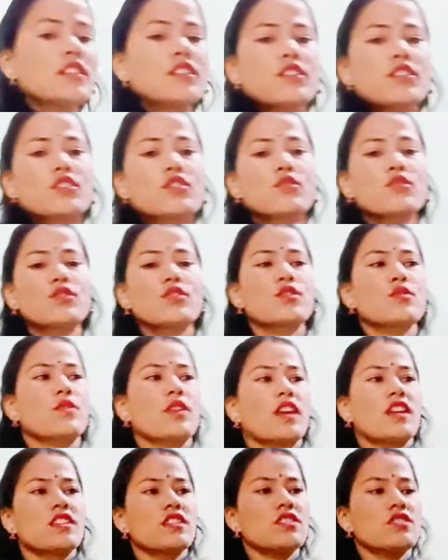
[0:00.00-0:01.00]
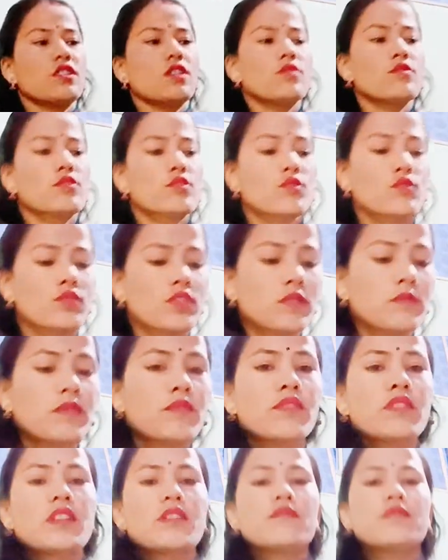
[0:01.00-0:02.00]
और सोच रही हूँ कैसे जाओ स्कूटी में
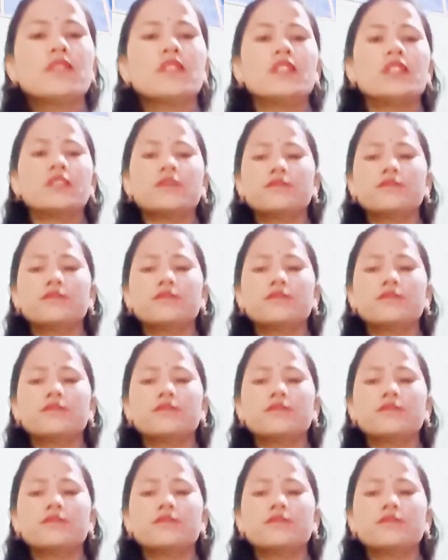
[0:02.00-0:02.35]
फिर अभी